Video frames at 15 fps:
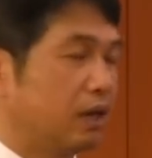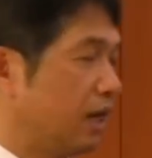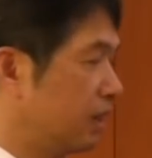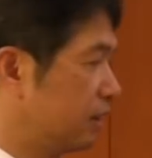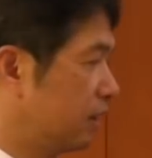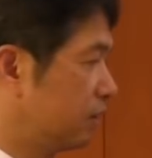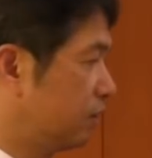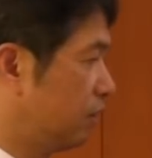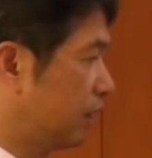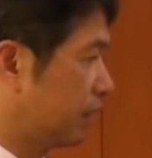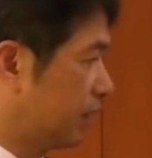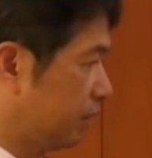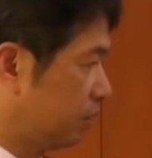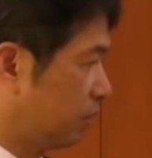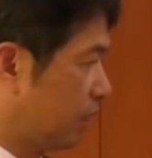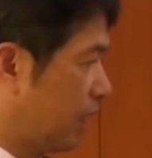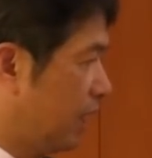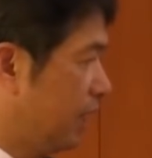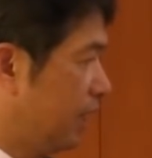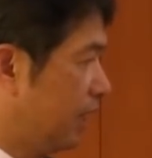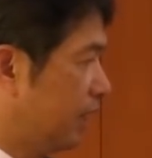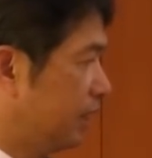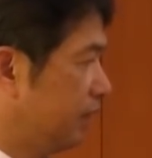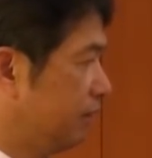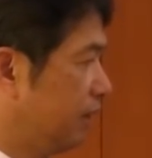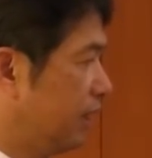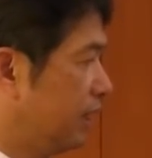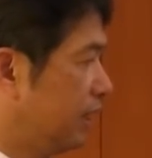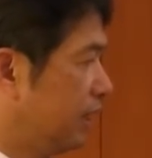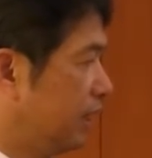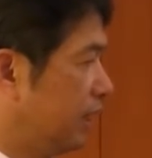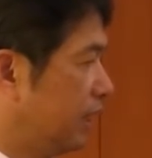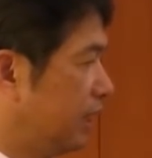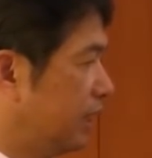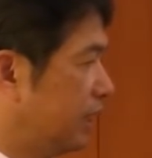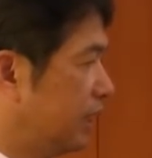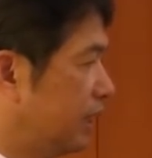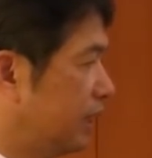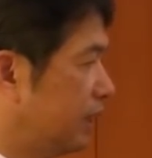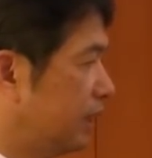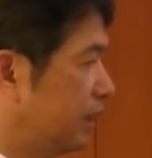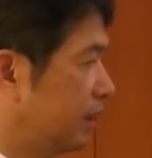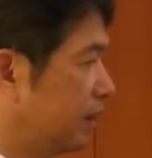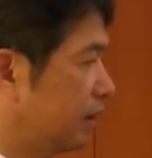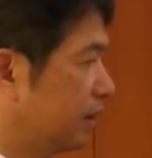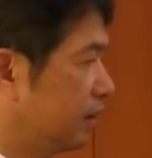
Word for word: 間隔を空けるとかあるいはあ